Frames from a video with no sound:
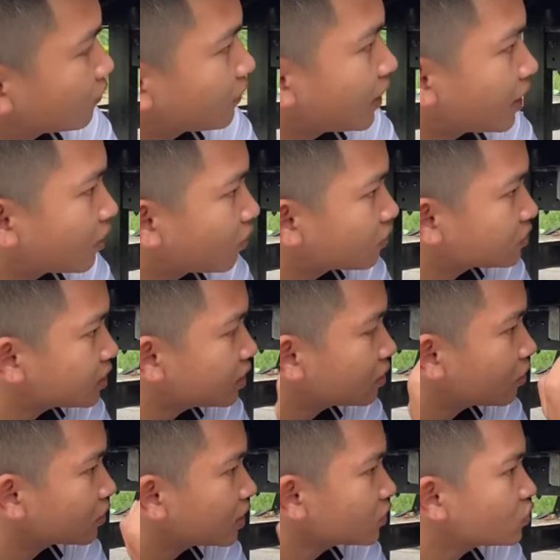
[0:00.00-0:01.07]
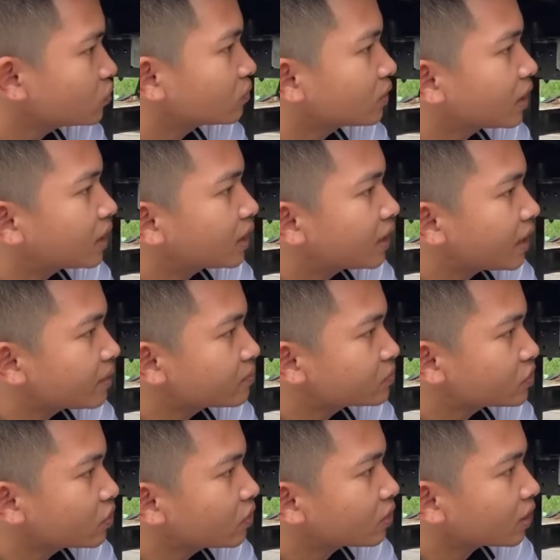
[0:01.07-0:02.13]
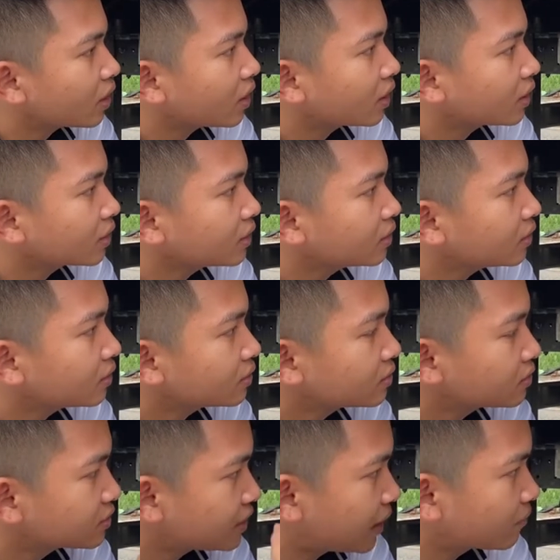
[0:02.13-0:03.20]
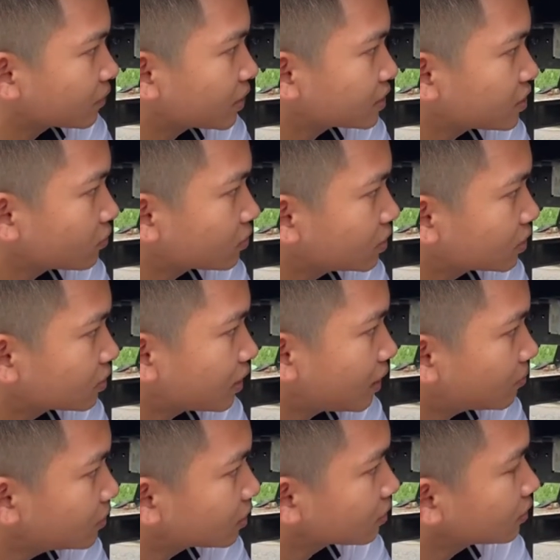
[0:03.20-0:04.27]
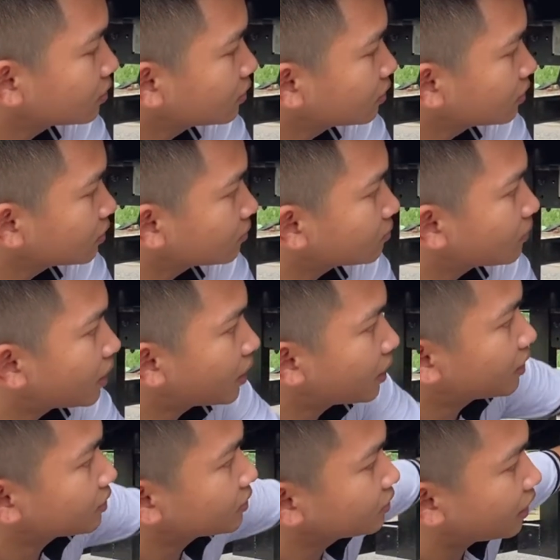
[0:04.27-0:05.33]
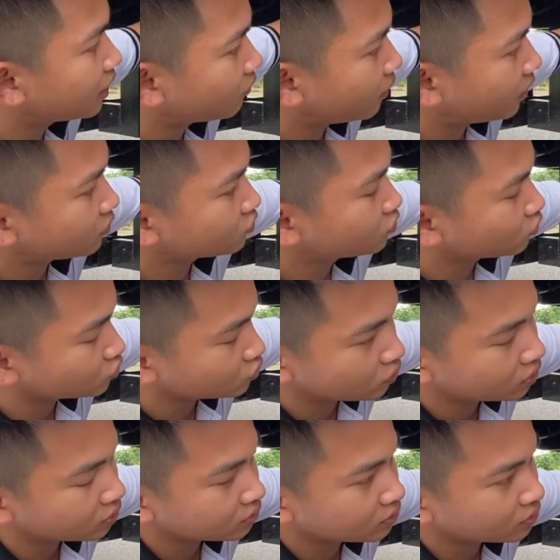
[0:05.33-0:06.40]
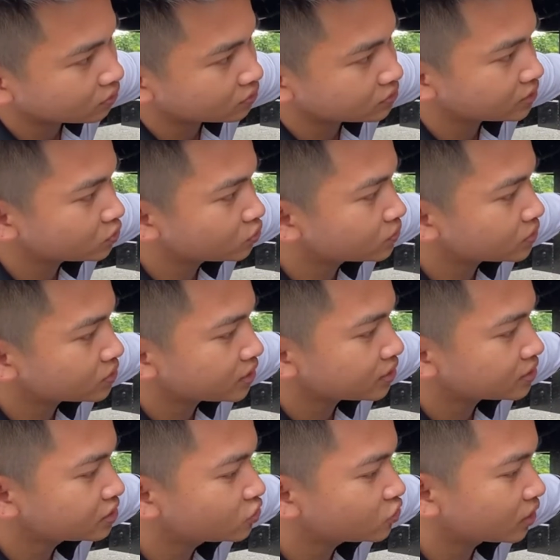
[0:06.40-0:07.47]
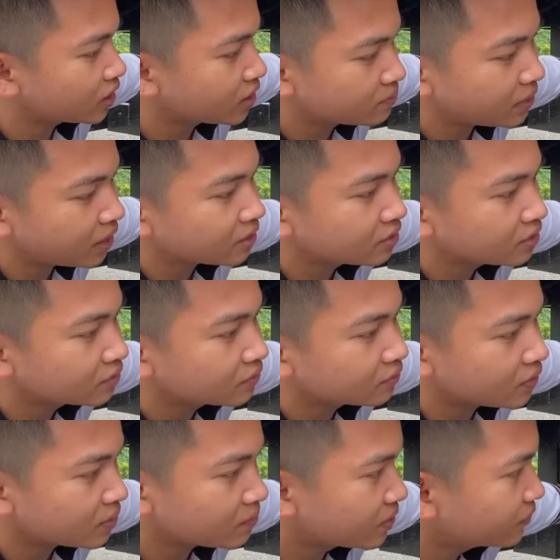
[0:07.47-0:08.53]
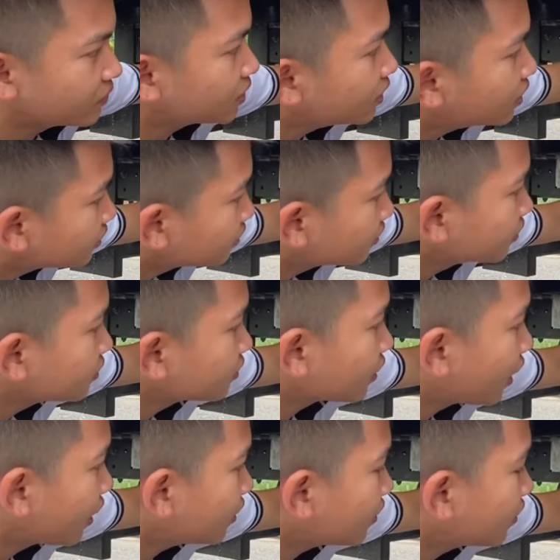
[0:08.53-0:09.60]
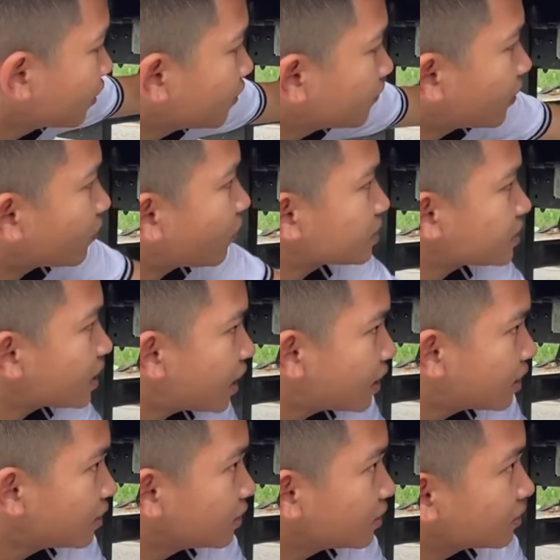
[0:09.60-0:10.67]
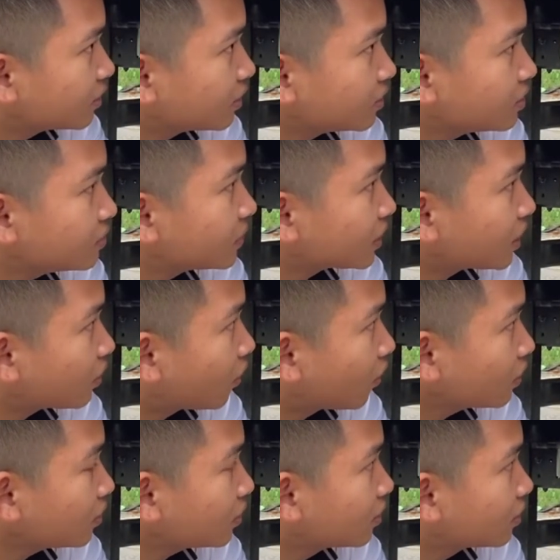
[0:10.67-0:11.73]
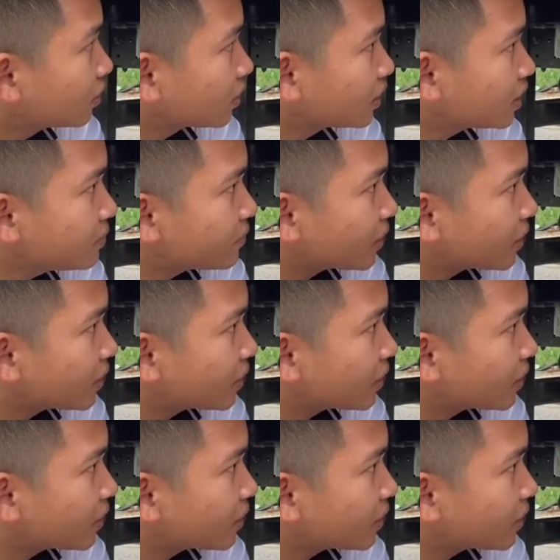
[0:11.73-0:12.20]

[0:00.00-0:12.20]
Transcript: và nó sẽ có tác dụng là làm cho cái à, giảm cái trọng lực áp lực mà từ hàng hóa nó dồn xuống nó sẽ giúp cho xe di chuyển êm ái hơn và bền vững hơn đấy và ngoài ra thì như mình đã nói khi mà